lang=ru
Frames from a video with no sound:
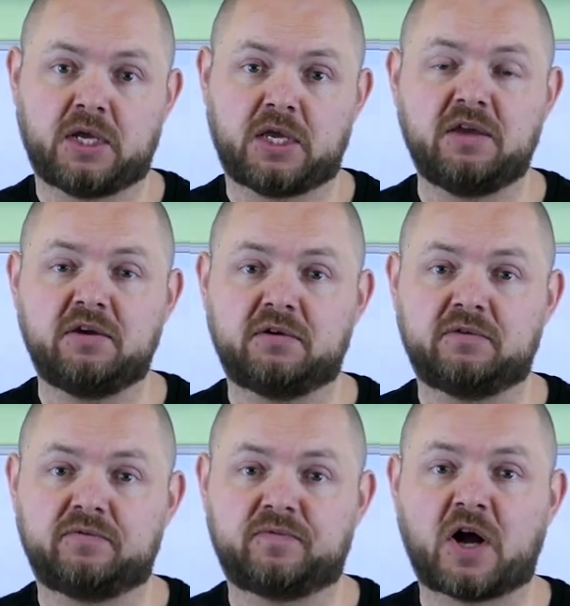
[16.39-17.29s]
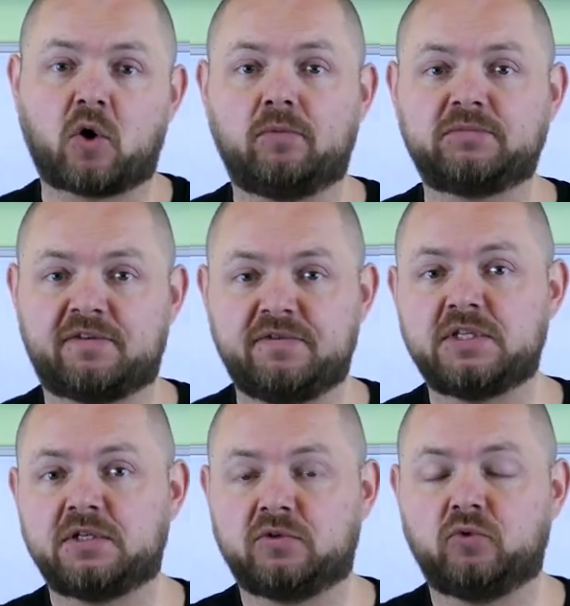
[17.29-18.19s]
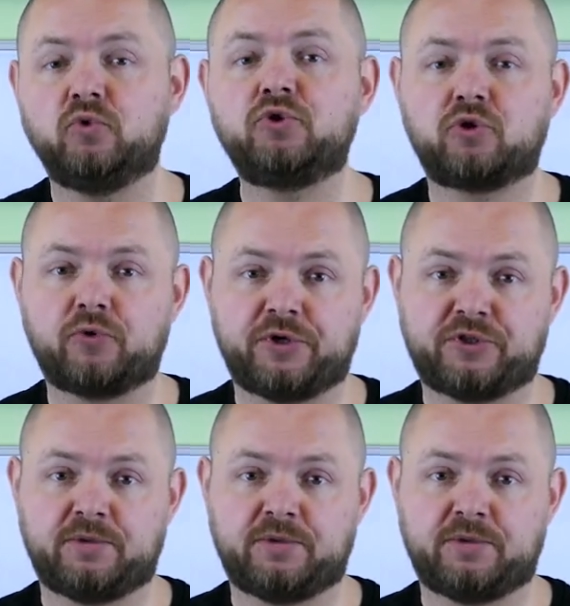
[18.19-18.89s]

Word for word: и в каком-то виде устроить